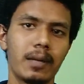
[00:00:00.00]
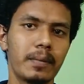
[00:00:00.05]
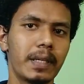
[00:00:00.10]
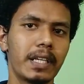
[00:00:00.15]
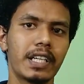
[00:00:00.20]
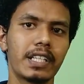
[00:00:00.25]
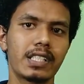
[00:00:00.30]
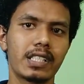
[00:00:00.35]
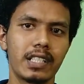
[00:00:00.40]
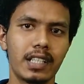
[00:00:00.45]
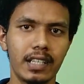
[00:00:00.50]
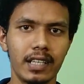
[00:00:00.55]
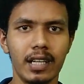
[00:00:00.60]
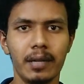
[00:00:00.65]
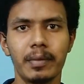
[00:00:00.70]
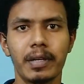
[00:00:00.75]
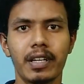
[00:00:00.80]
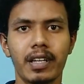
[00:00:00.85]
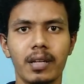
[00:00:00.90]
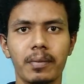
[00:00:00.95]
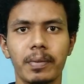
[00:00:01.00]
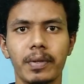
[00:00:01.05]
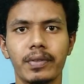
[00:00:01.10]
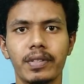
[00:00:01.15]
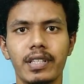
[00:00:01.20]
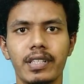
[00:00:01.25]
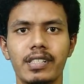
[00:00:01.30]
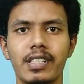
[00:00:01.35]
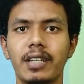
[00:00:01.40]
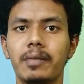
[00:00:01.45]
கம்யூனிகேஷன் இல்லை அப்படின்றப்ப
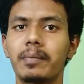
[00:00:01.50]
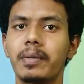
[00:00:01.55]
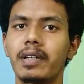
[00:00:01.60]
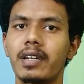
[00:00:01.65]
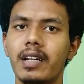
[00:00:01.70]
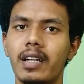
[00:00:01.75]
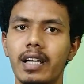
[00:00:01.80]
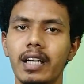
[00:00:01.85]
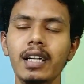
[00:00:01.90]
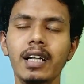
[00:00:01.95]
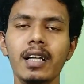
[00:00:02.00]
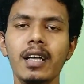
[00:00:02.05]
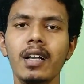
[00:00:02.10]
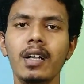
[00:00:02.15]
வந்து ரிஜெக்ட் பண்ணுறாங்க